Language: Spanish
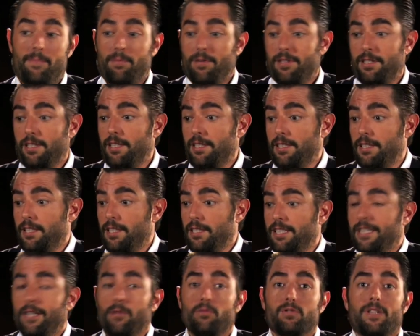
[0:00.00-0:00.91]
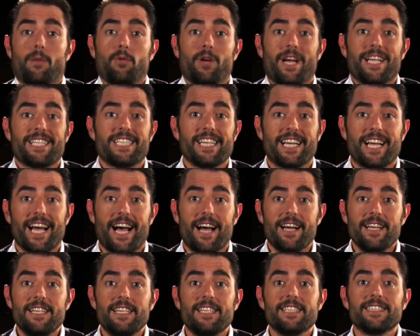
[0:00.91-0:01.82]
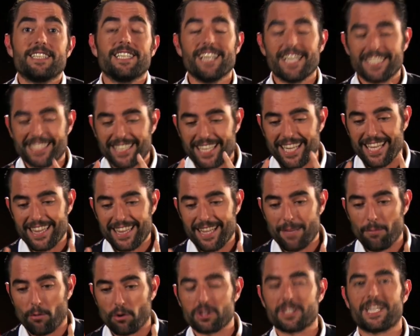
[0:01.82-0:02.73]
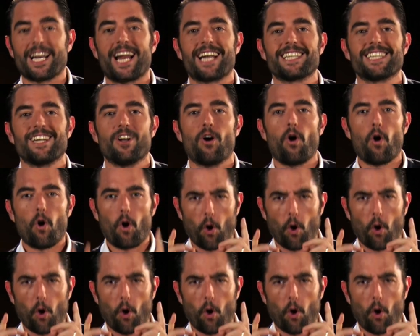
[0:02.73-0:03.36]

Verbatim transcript: pues si te gustaba una chica, tenías que demostrárselo.